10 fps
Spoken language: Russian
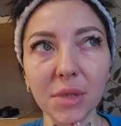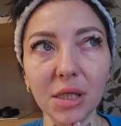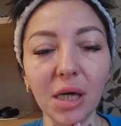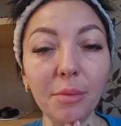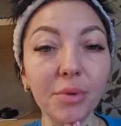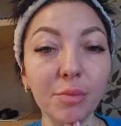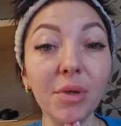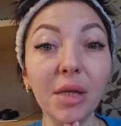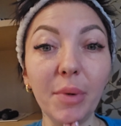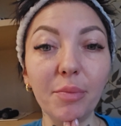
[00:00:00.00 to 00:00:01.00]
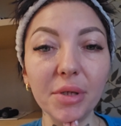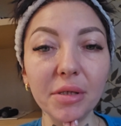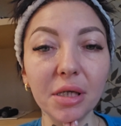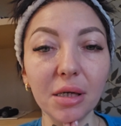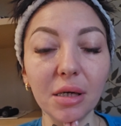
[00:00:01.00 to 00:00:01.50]
я были
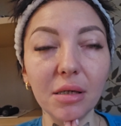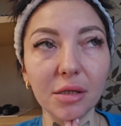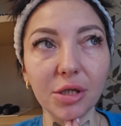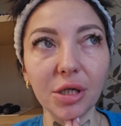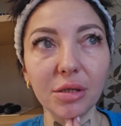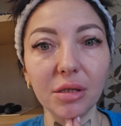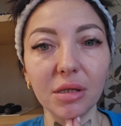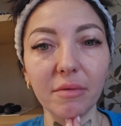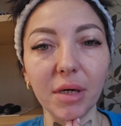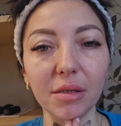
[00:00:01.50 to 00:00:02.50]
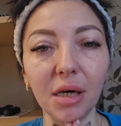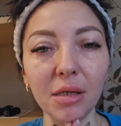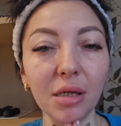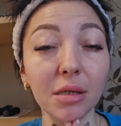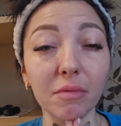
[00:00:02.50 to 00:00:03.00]
попытки начать рисовать, да,
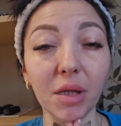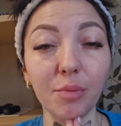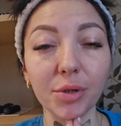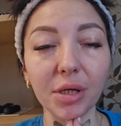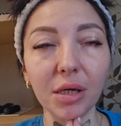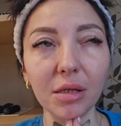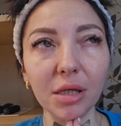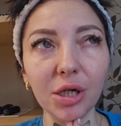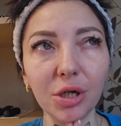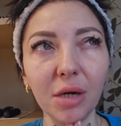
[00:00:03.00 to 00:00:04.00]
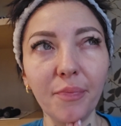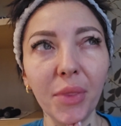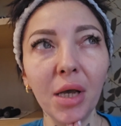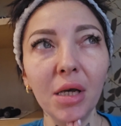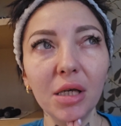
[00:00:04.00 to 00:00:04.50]
я рисовала просто карандашком,
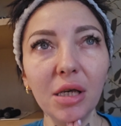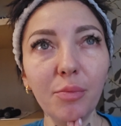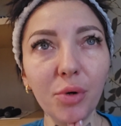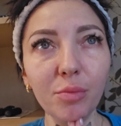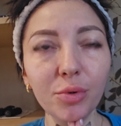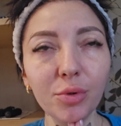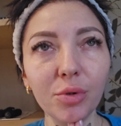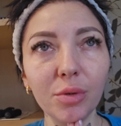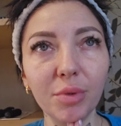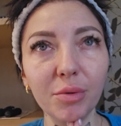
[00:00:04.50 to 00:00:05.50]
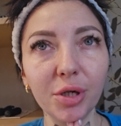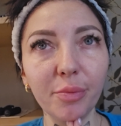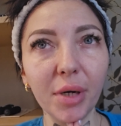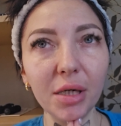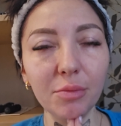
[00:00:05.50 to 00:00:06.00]
и я помню, бывший
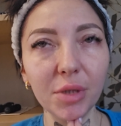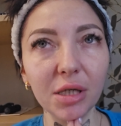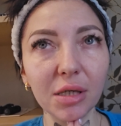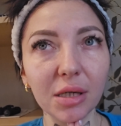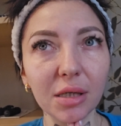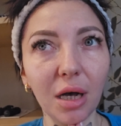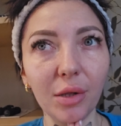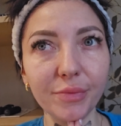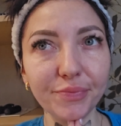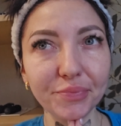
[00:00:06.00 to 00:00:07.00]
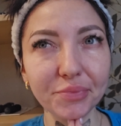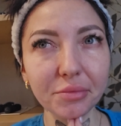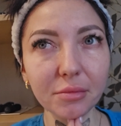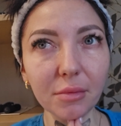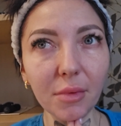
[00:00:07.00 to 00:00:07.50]
парень мне сказал,
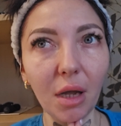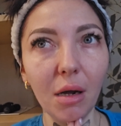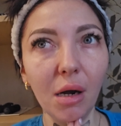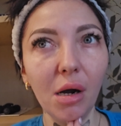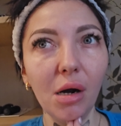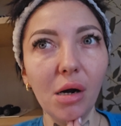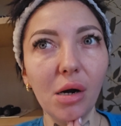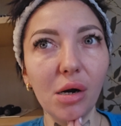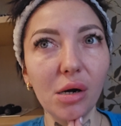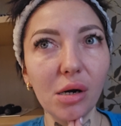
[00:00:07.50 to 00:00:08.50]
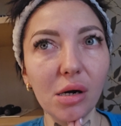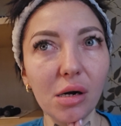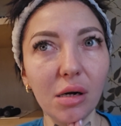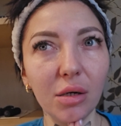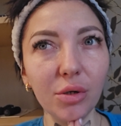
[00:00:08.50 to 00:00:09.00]

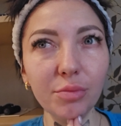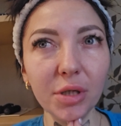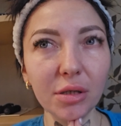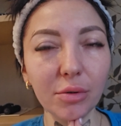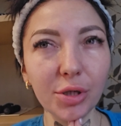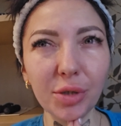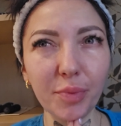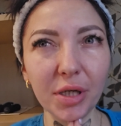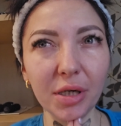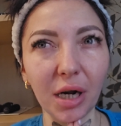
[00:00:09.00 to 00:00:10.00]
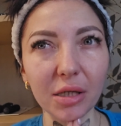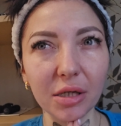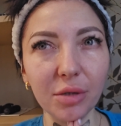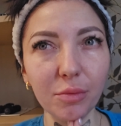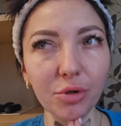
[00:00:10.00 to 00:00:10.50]
«А, он мне он начал
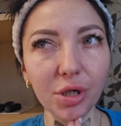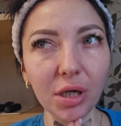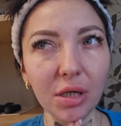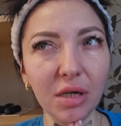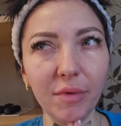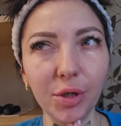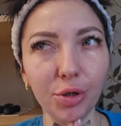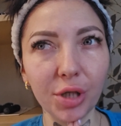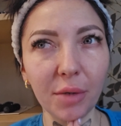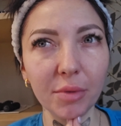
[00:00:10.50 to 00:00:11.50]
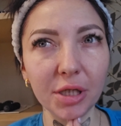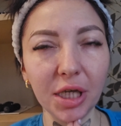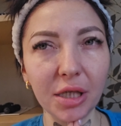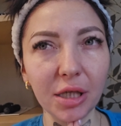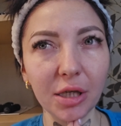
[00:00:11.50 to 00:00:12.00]
придираться немножко и говорит, что там
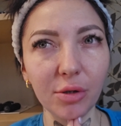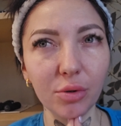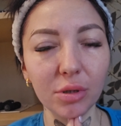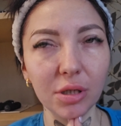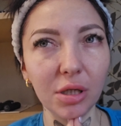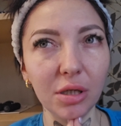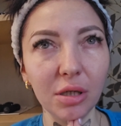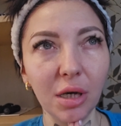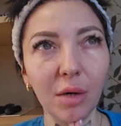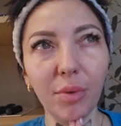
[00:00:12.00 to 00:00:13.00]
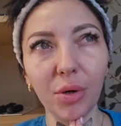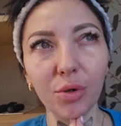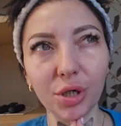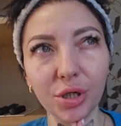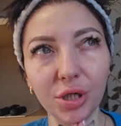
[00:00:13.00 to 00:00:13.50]
где-то не, не
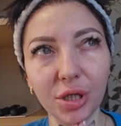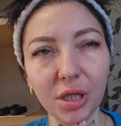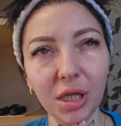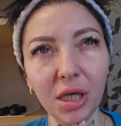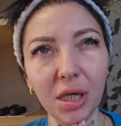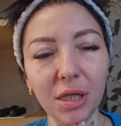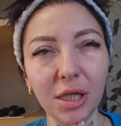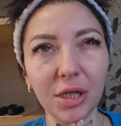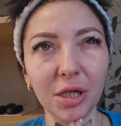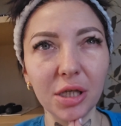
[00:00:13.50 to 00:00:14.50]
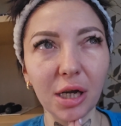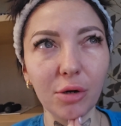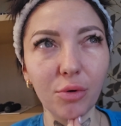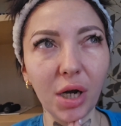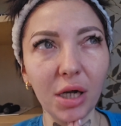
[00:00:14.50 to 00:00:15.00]
похожи черты, где-то не
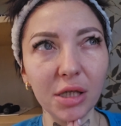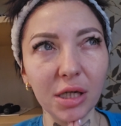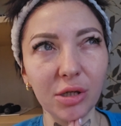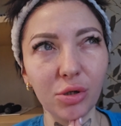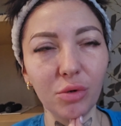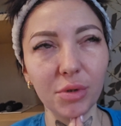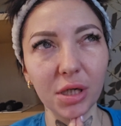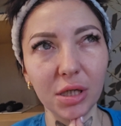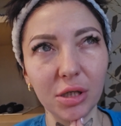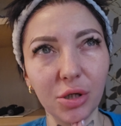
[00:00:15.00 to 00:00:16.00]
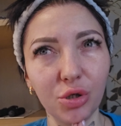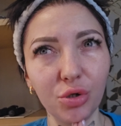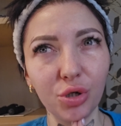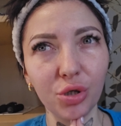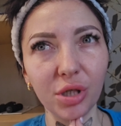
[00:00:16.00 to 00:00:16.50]
так рука нарисована, где-то
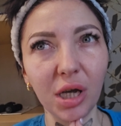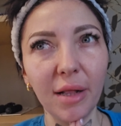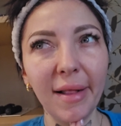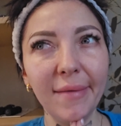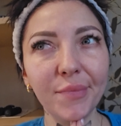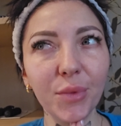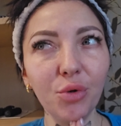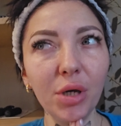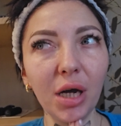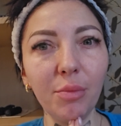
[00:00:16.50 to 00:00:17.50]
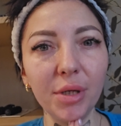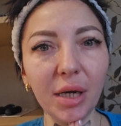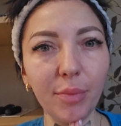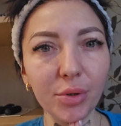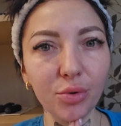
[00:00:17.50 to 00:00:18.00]
еще что-то. Ну и как бы
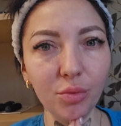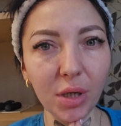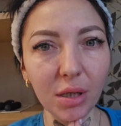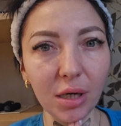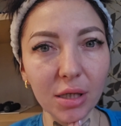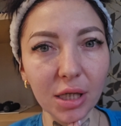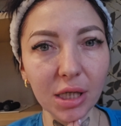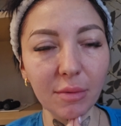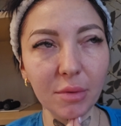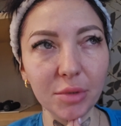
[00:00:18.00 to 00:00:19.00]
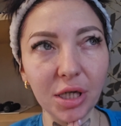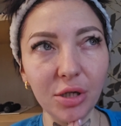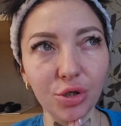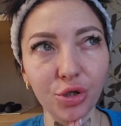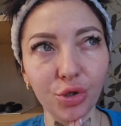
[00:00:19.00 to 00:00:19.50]
я подумала на самом
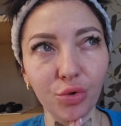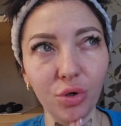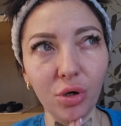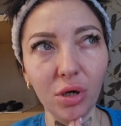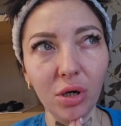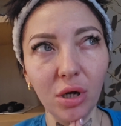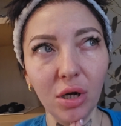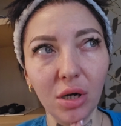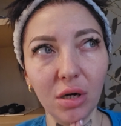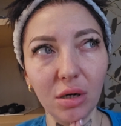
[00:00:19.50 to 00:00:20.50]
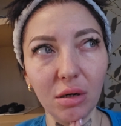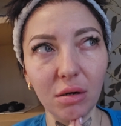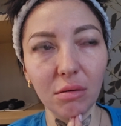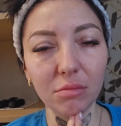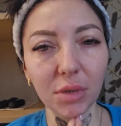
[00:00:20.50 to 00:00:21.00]
деле, что,
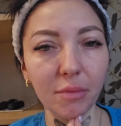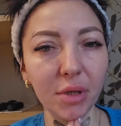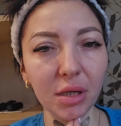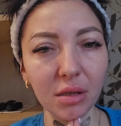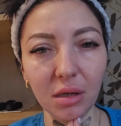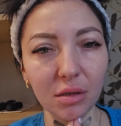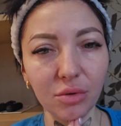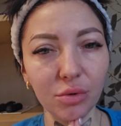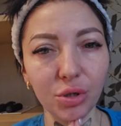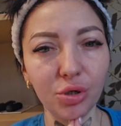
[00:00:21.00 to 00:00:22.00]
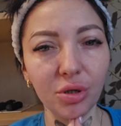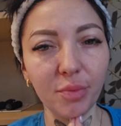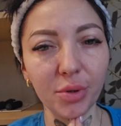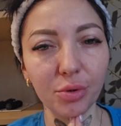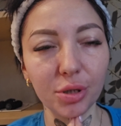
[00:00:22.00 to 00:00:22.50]
а, наверное, ну ничего не
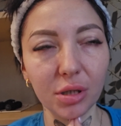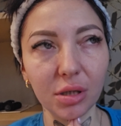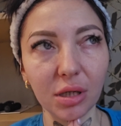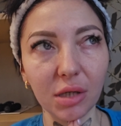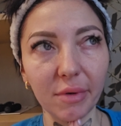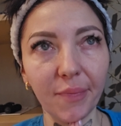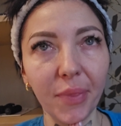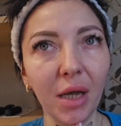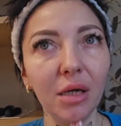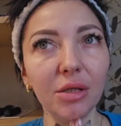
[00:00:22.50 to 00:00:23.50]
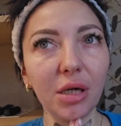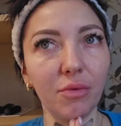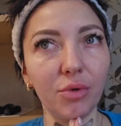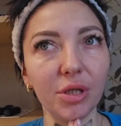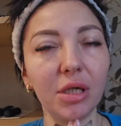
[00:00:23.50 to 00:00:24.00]
получится с этого. Так
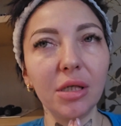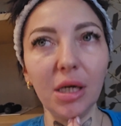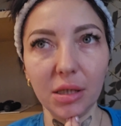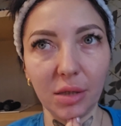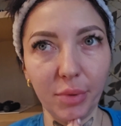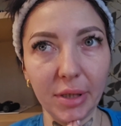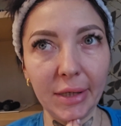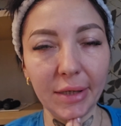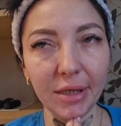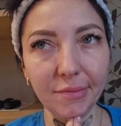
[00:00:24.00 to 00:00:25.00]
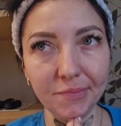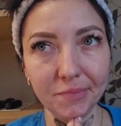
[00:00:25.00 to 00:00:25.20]
вот, когда я заболела,